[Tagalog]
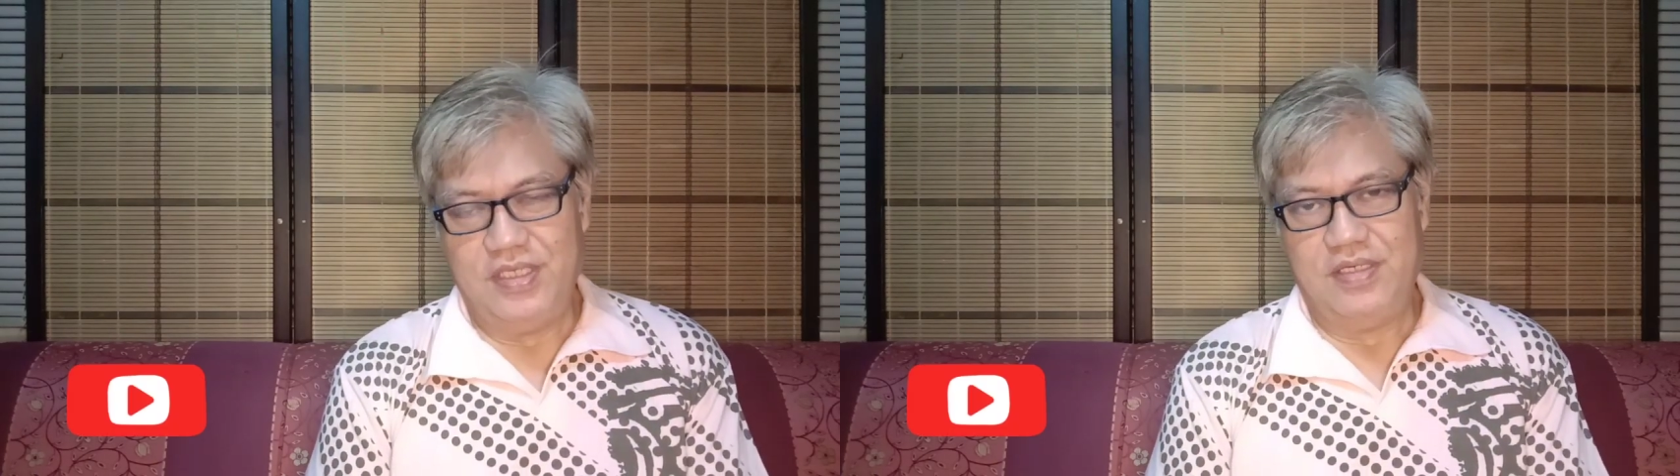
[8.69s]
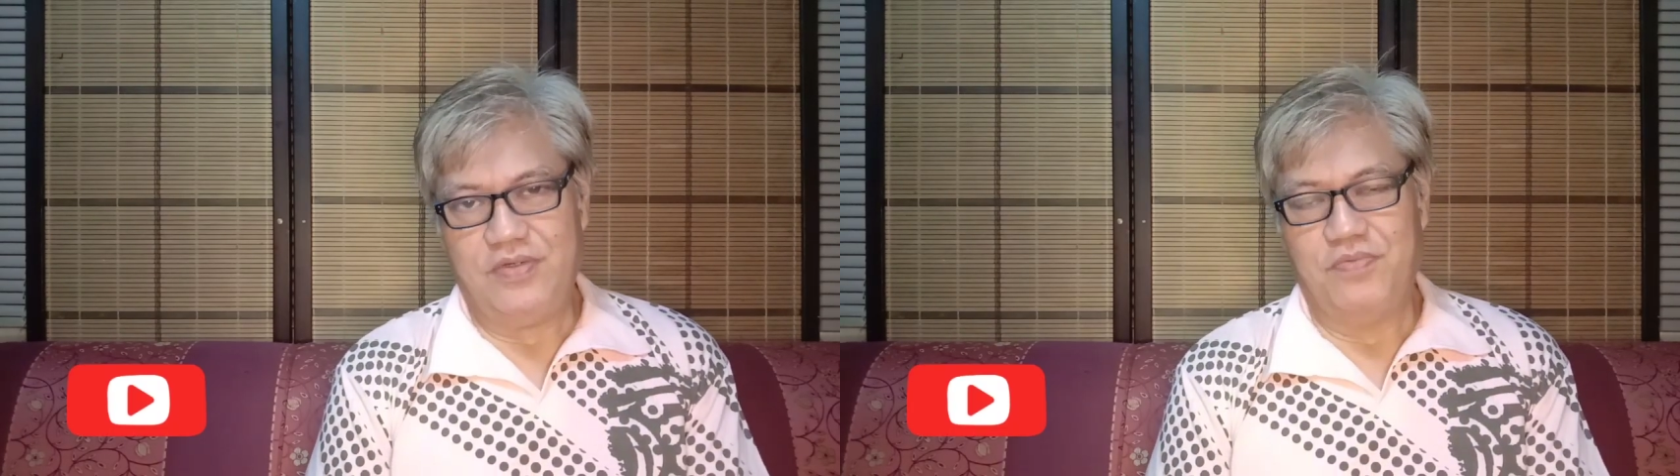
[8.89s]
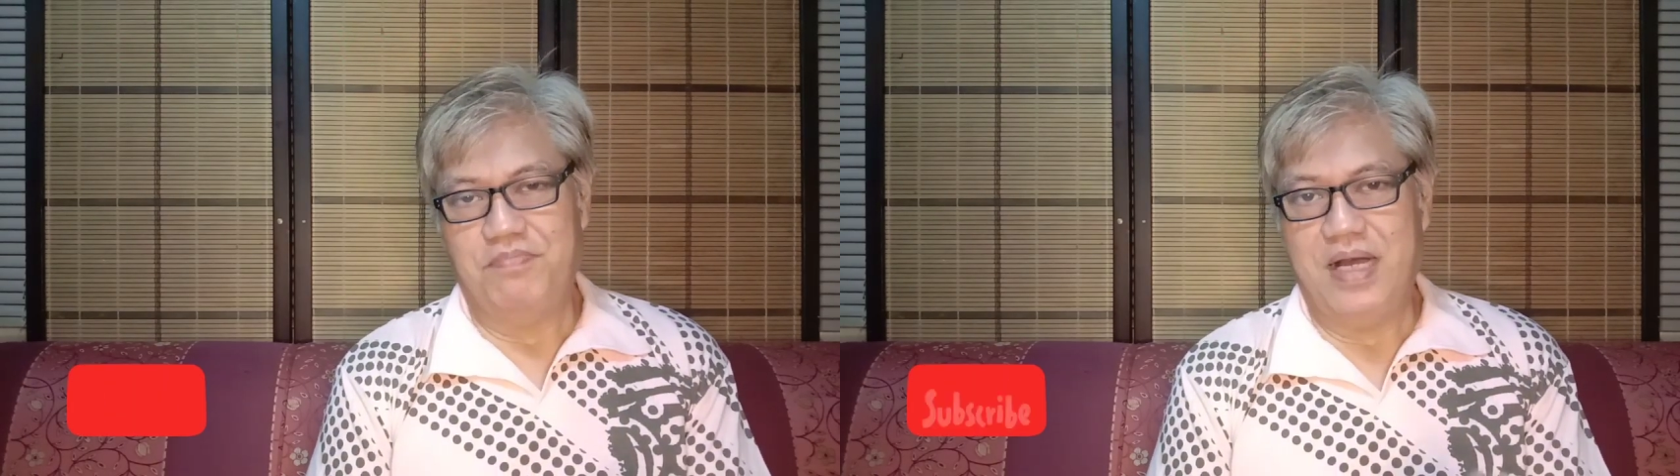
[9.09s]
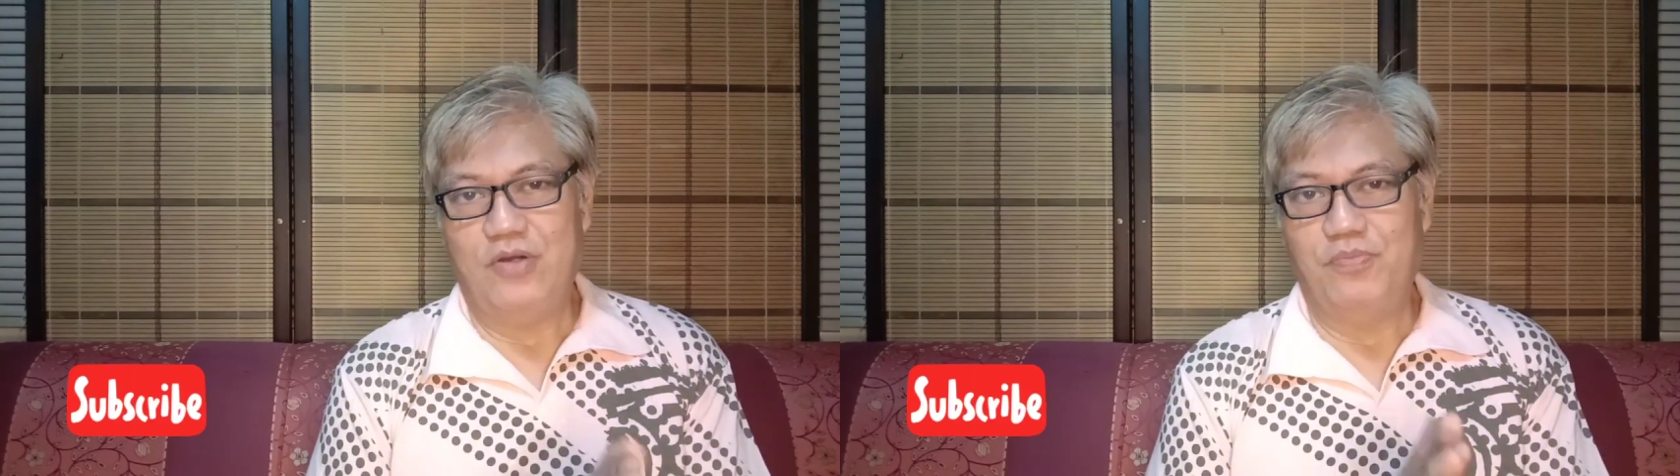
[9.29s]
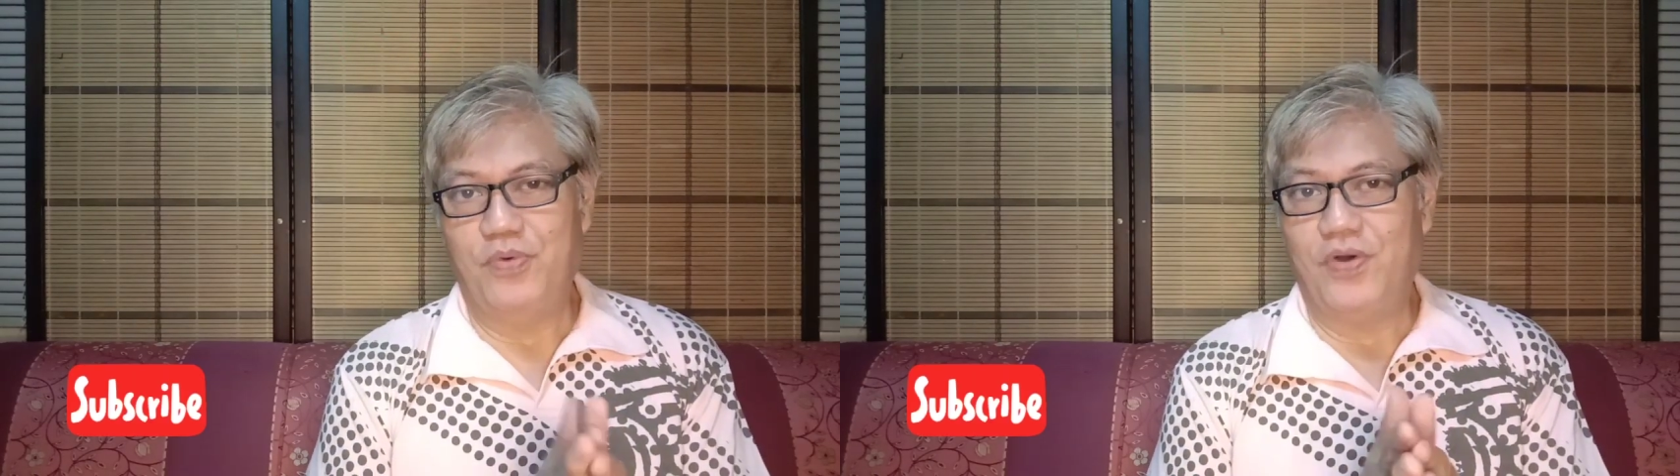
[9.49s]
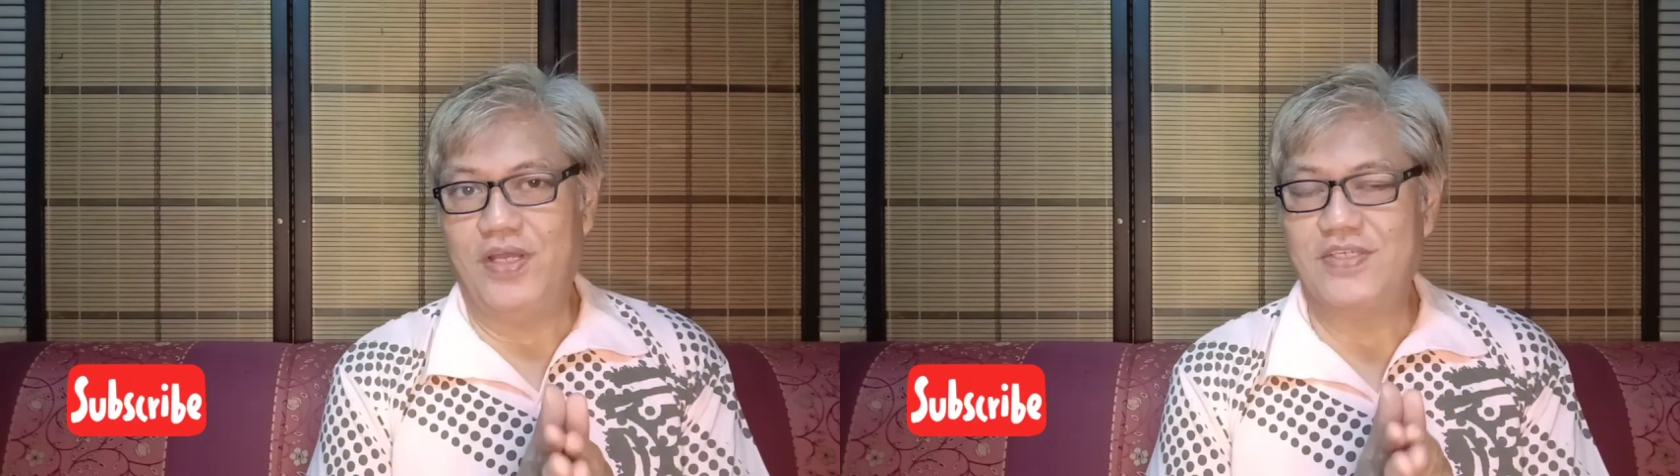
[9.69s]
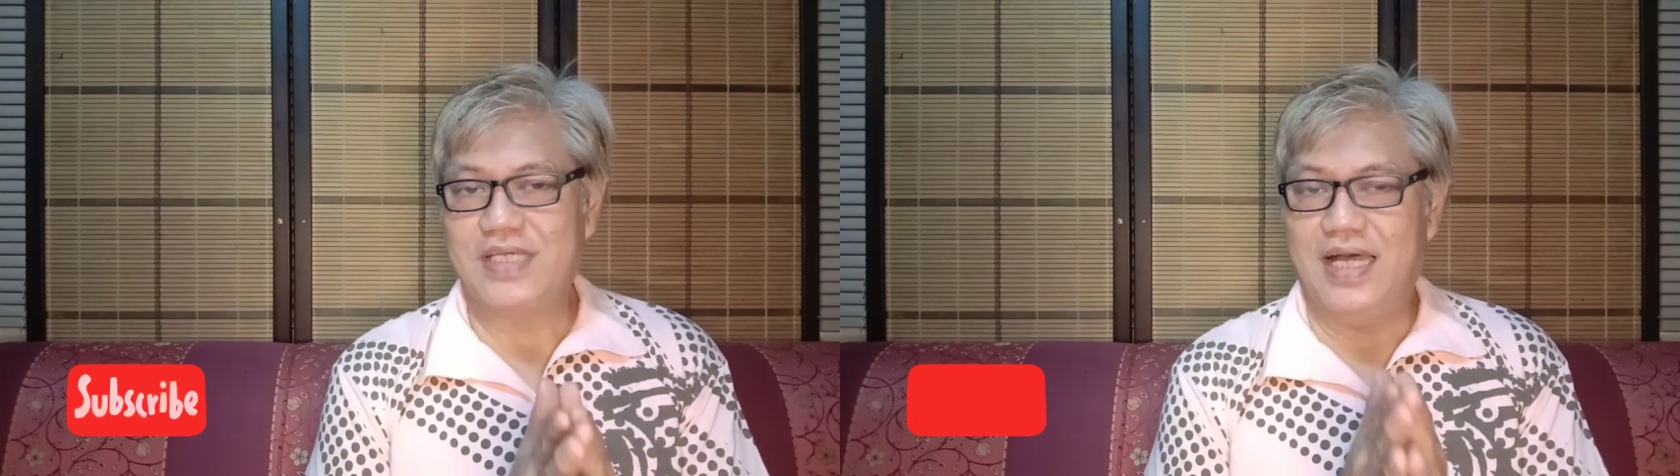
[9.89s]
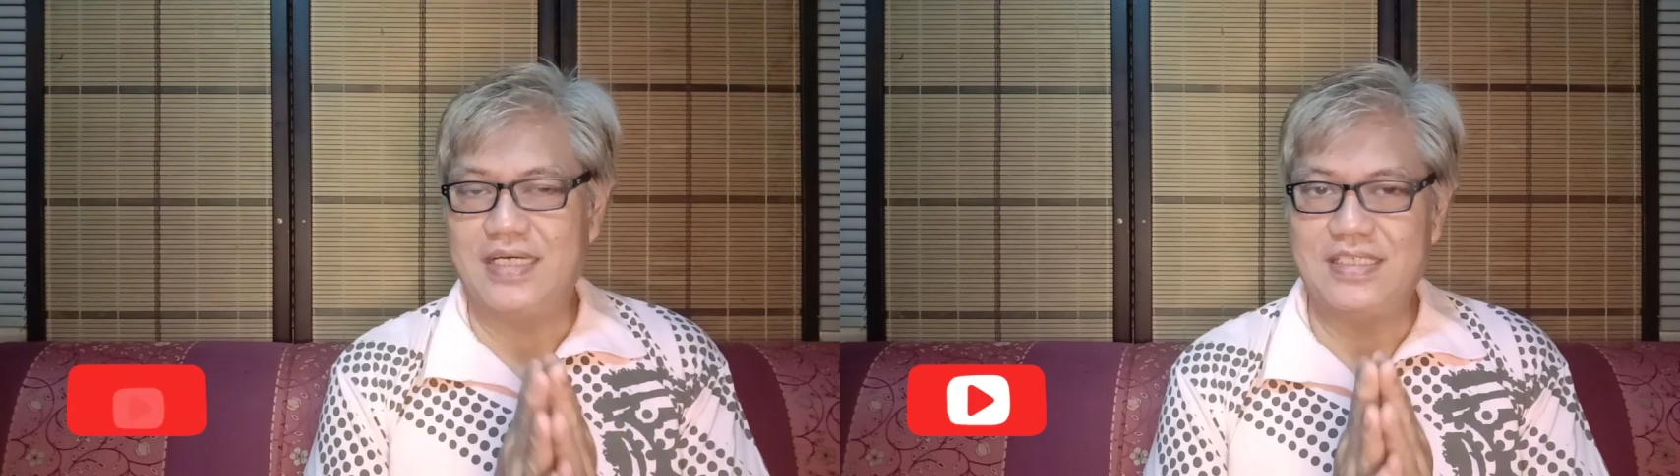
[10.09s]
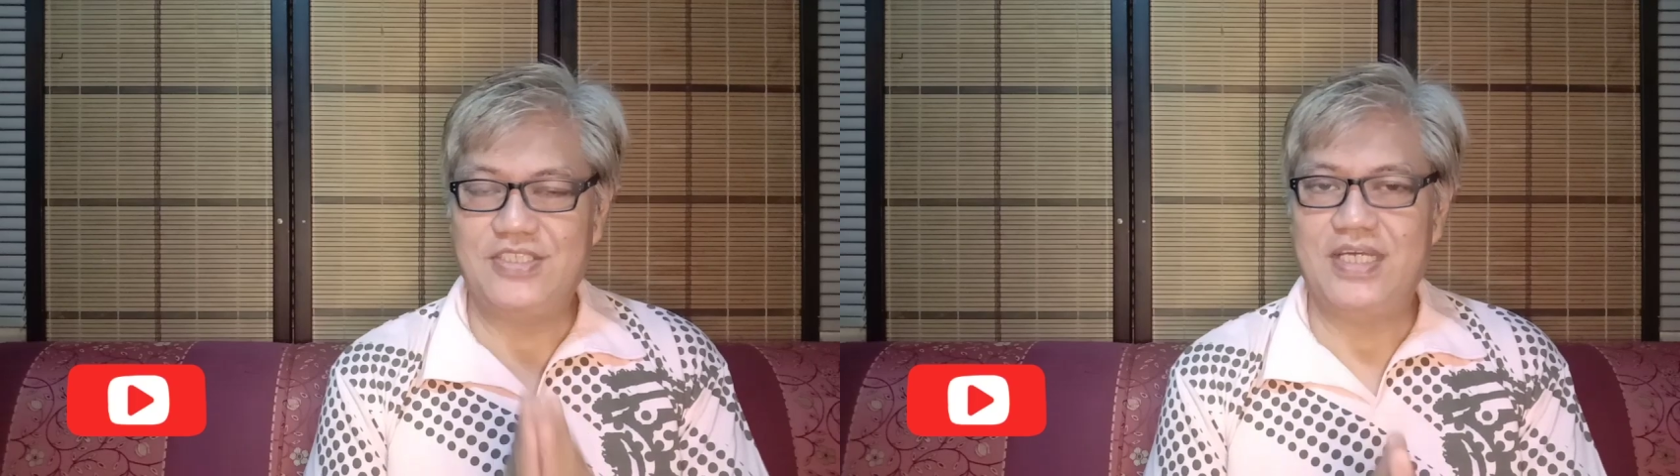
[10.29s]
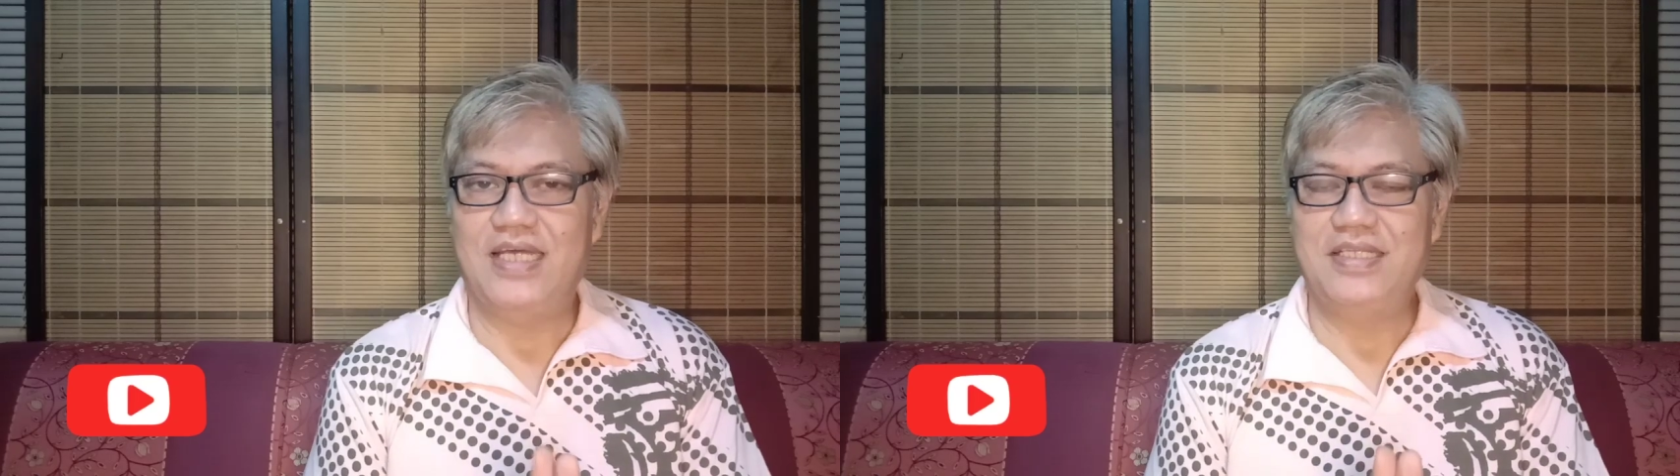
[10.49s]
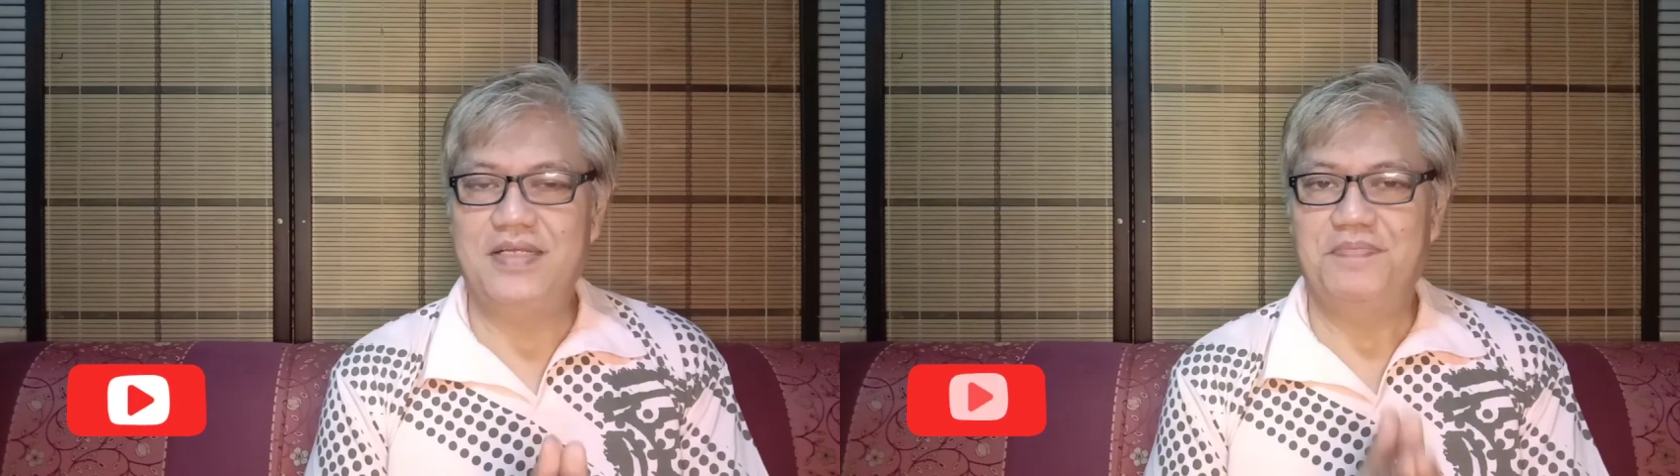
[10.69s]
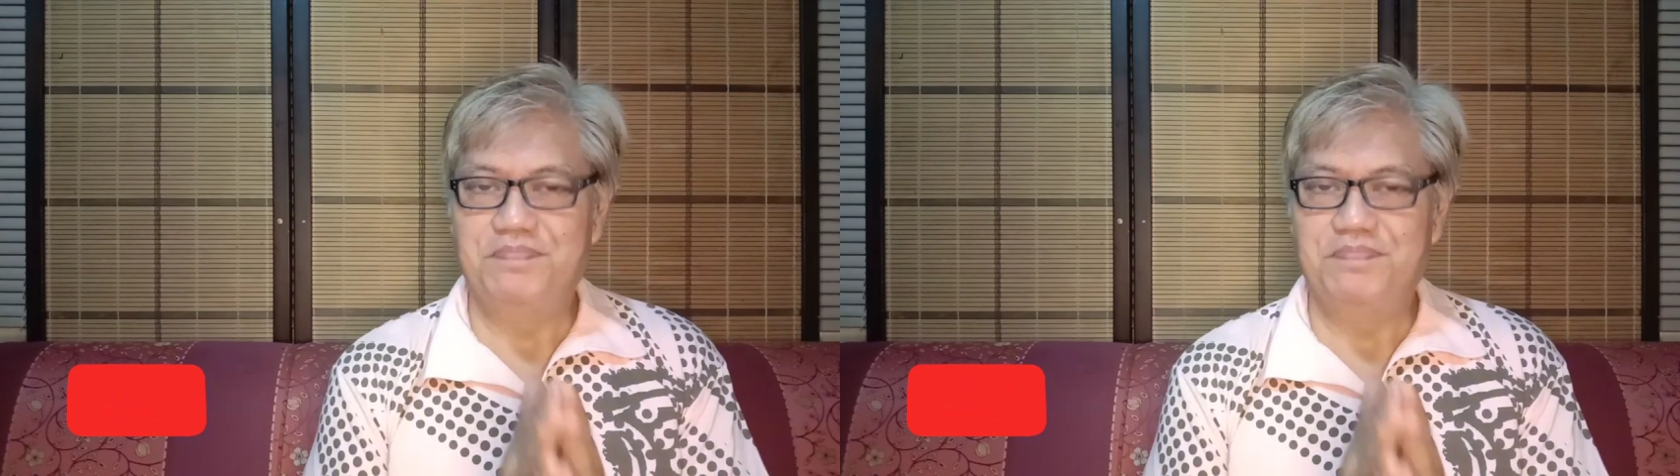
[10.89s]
kung bago po kayo sa aking channel,